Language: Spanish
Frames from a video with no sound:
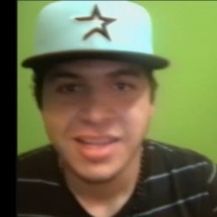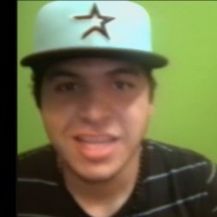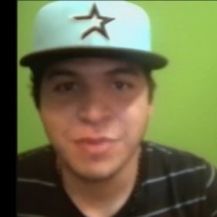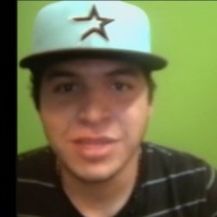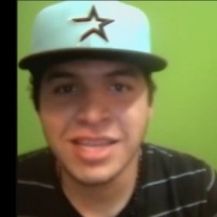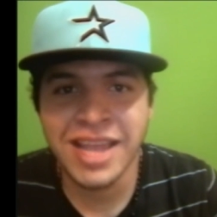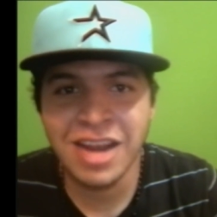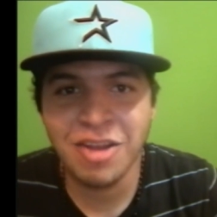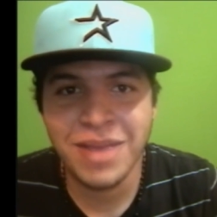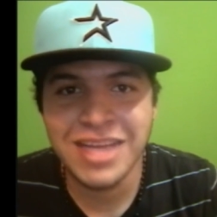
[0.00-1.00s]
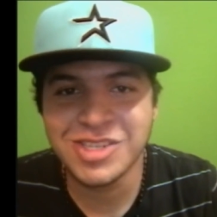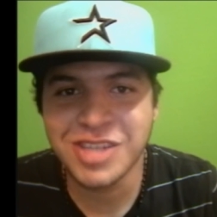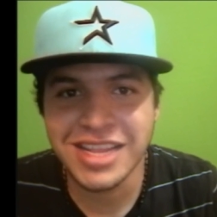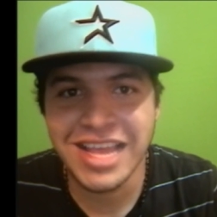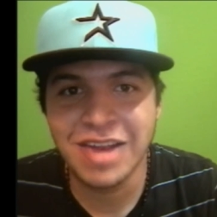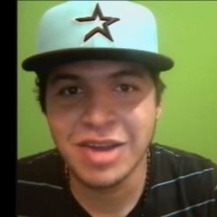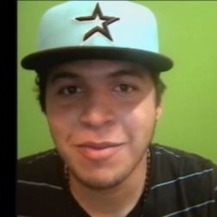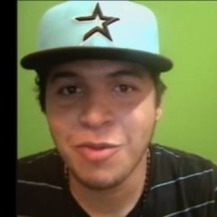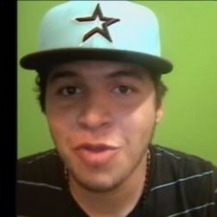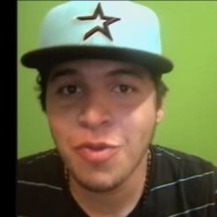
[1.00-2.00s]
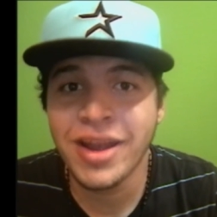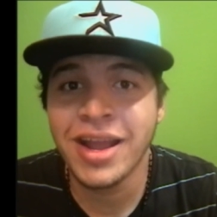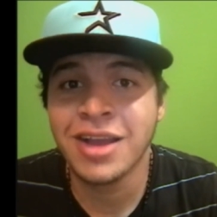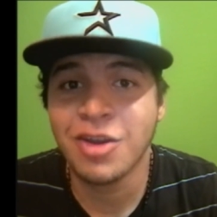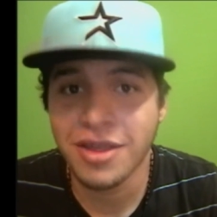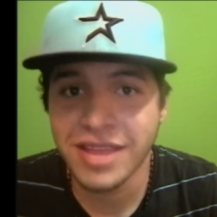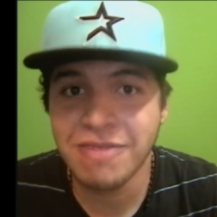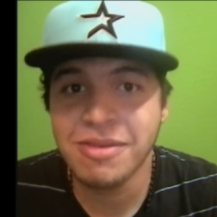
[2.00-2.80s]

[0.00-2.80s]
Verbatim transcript: Después ya llegan los maestros que te dan una muy buena, cordial